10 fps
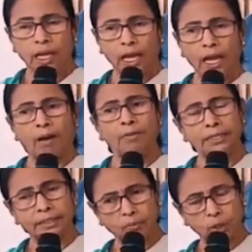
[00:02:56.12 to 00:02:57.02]
হ্যাঁ আমি
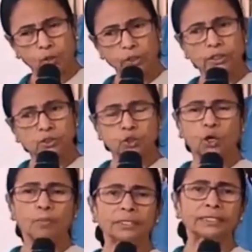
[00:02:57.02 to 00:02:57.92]
এটা মনে করি নিশ্চয়ই
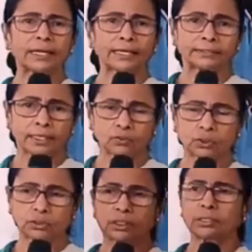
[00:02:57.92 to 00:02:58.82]
গভর্নমেন্টকে ট্যাক্স দেওয়া
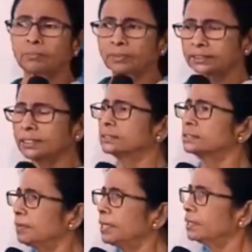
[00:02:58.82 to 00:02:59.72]
উচিত ইনকাম ট্যাক্স আছে
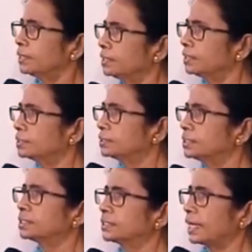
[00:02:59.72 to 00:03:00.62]
দেবে
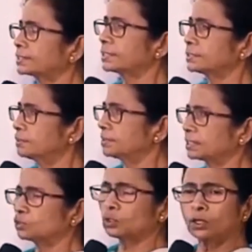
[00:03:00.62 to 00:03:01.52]
জিএসটি ট্যাক্স আছে দেবে
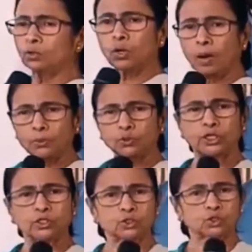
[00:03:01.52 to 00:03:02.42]
তাতে তো কারো কোনো আপত্তি
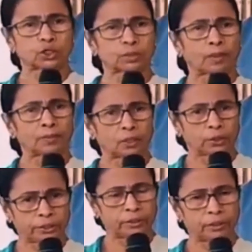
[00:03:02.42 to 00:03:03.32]
নেই যদি সঠিকভাবে হয়